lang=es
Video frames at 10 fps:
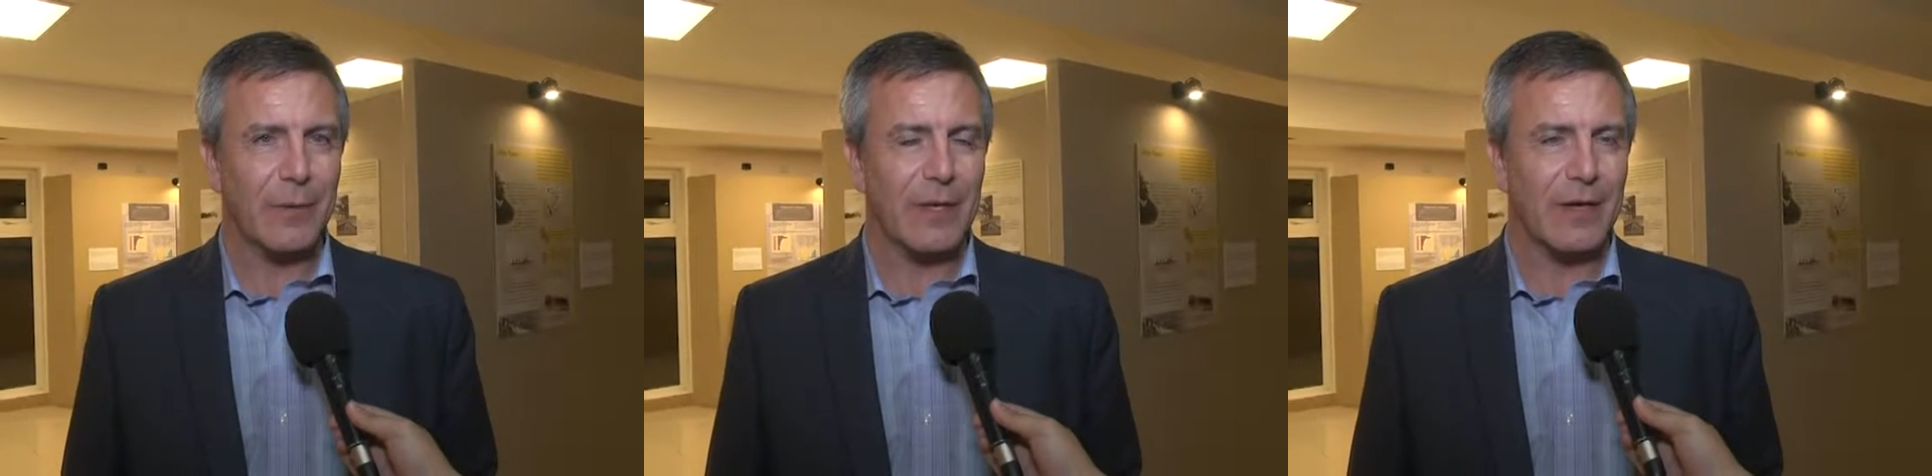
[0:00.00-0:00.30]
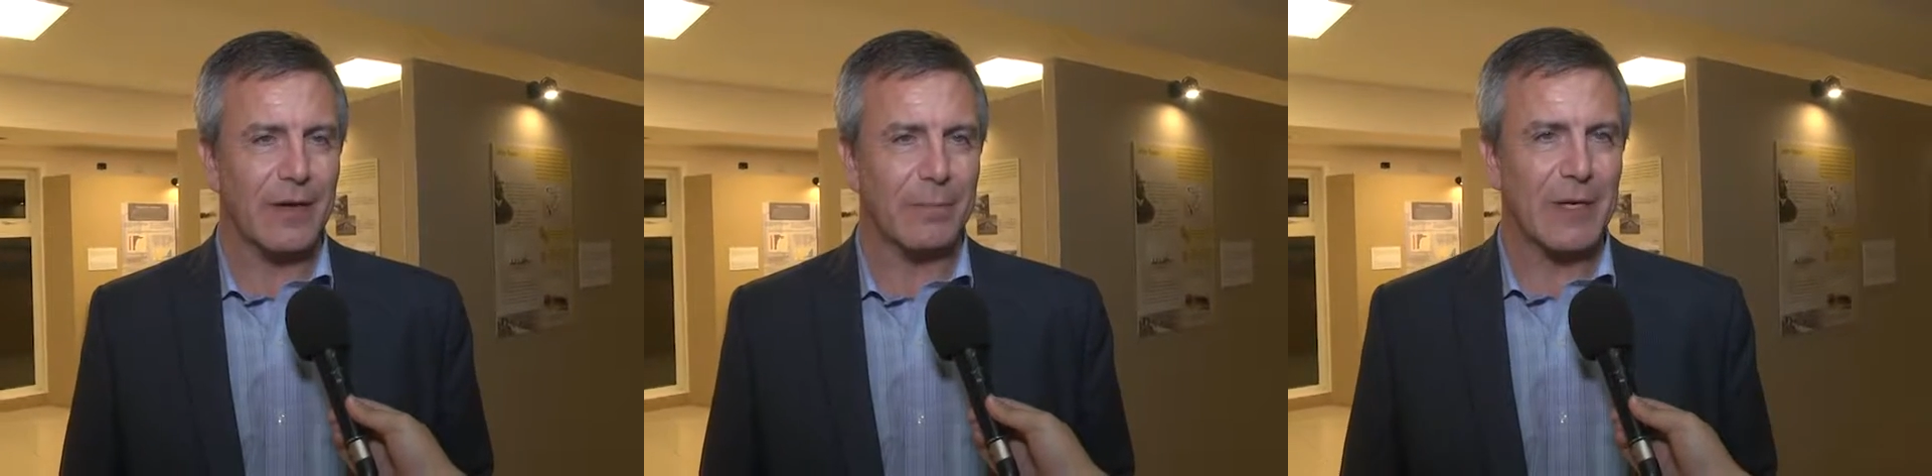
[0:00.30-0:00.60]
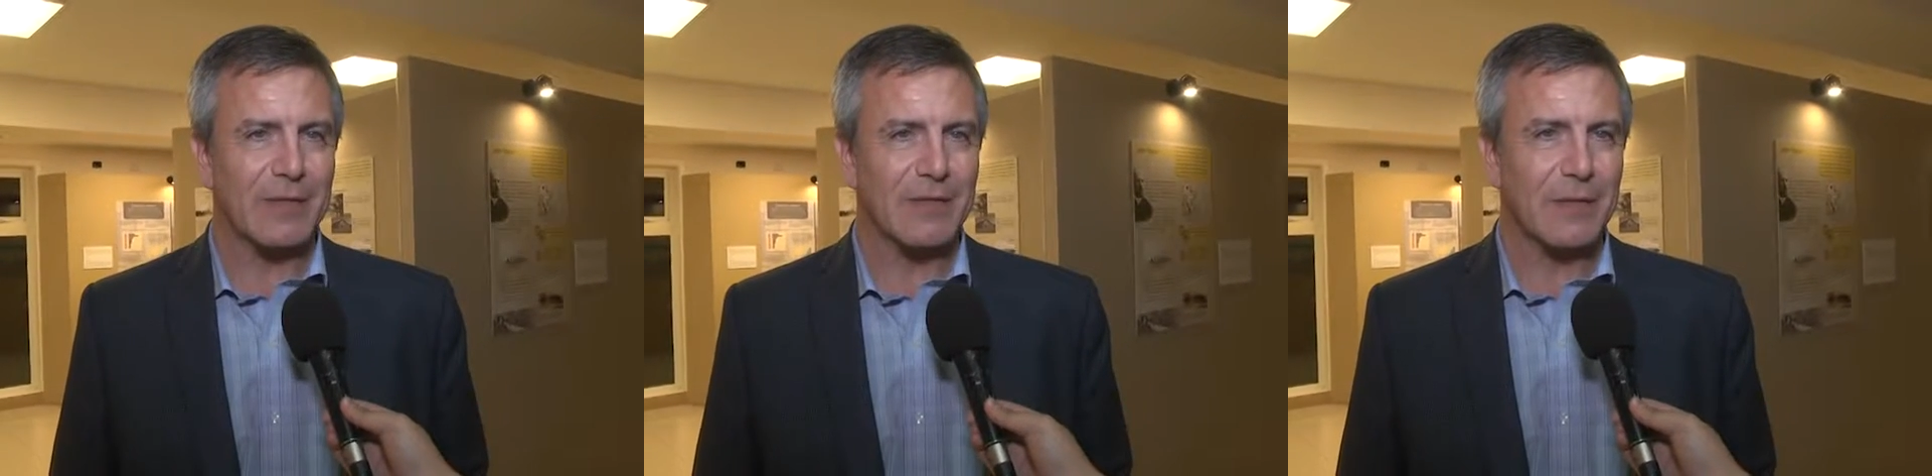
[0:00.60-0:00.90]
haber
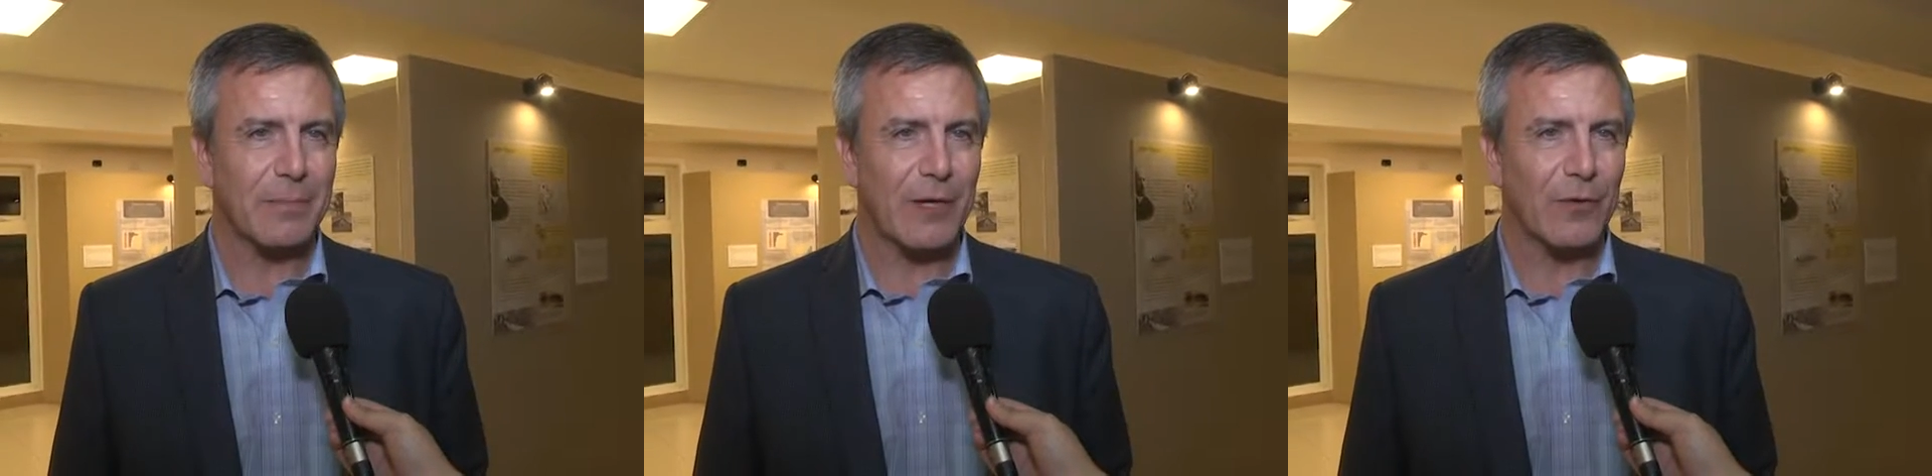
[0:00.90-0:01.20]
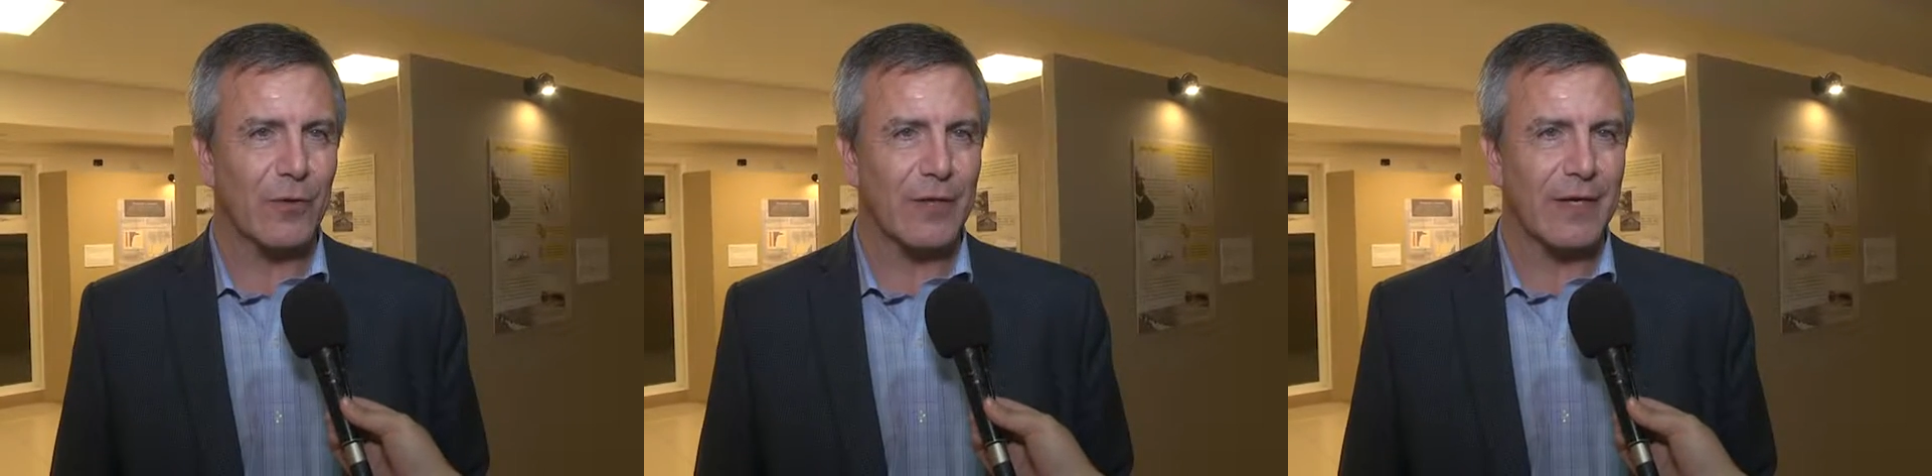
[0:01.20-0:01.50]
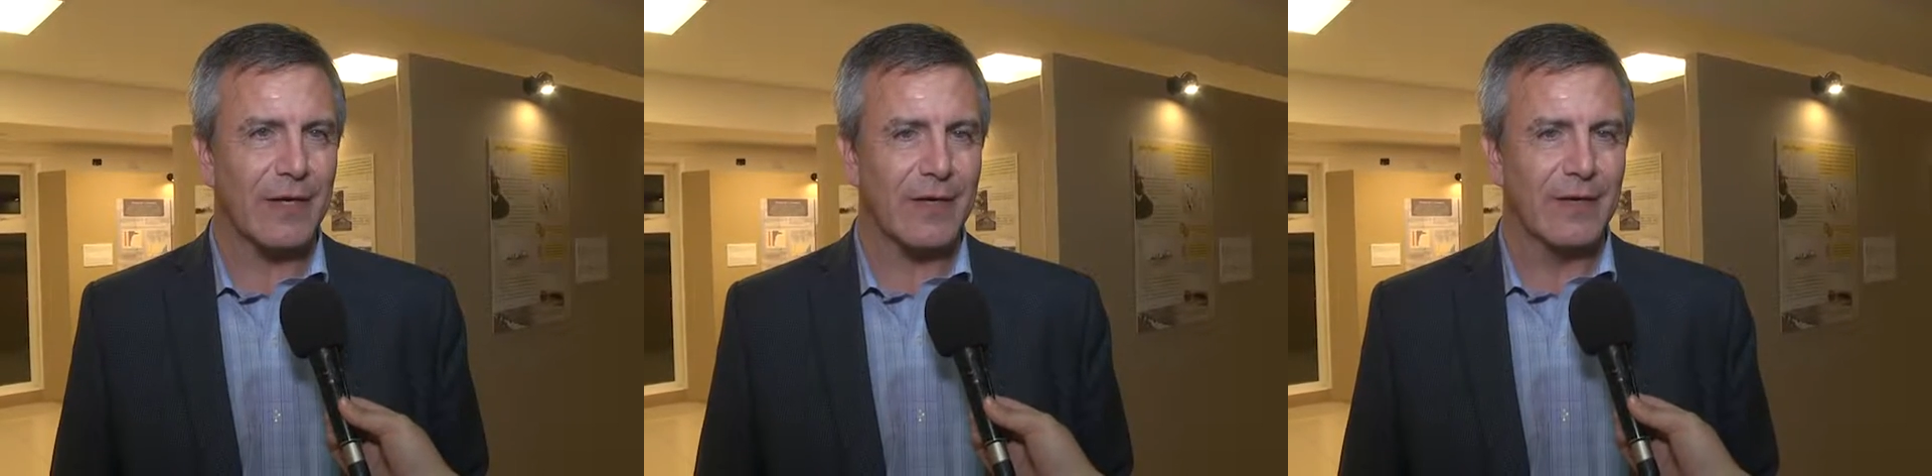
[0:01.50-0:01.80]
participado
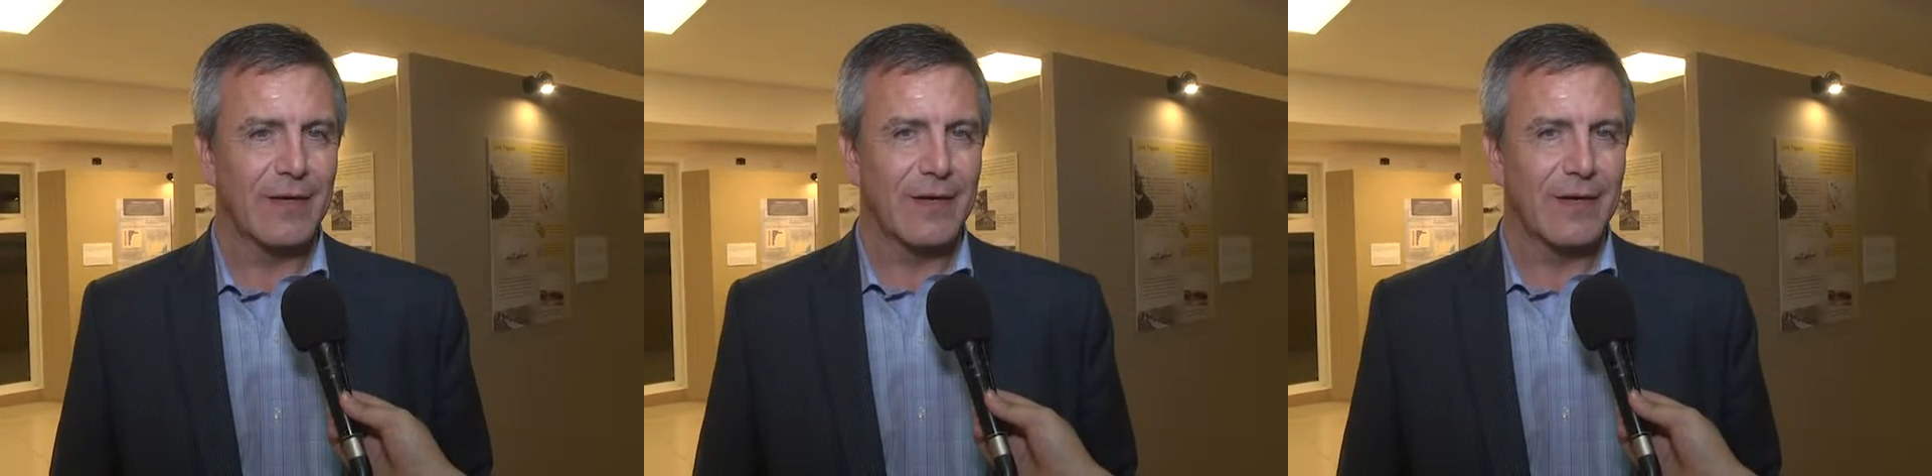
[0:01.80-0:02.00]
de,